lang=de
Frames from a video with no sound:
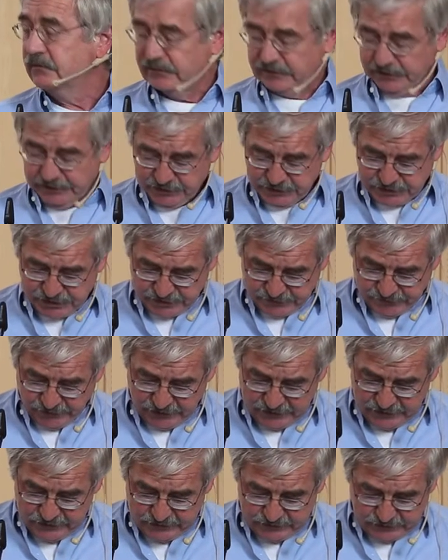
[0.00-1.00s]
Regischer
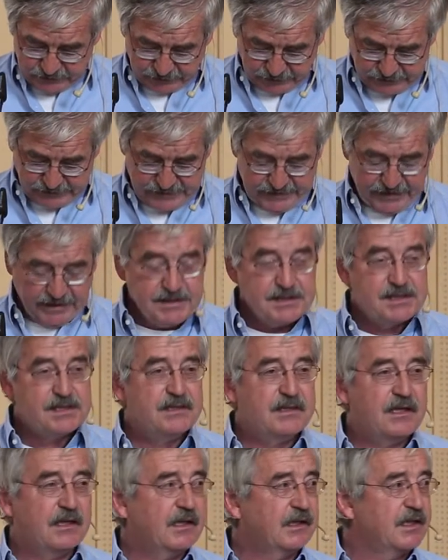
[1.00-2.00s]
Wald, Resilienz in
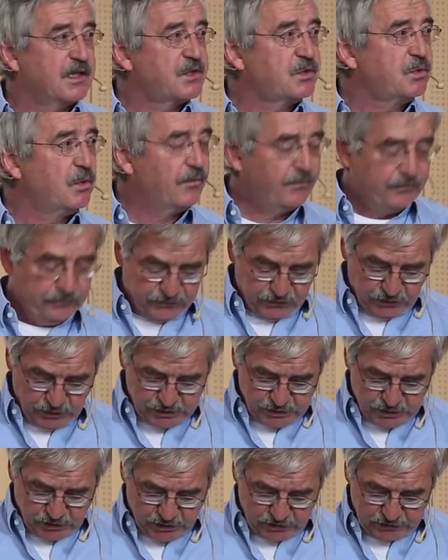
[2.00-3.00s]
der
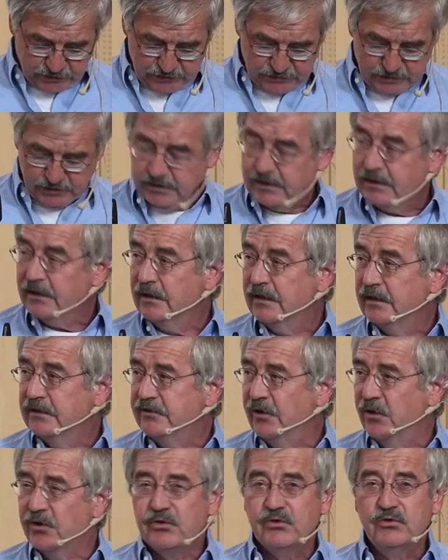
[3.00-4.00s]
Katastrophenvorsorge,
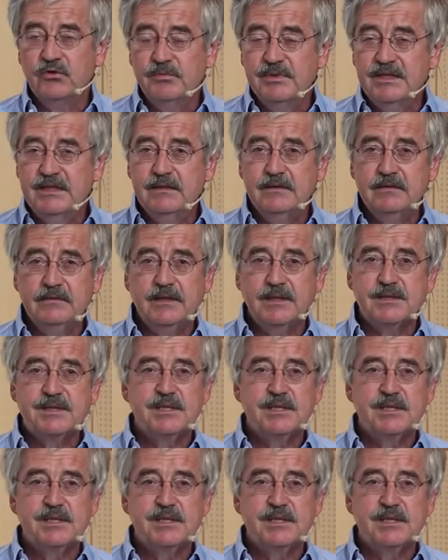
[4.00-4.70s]
der Ökonomie, der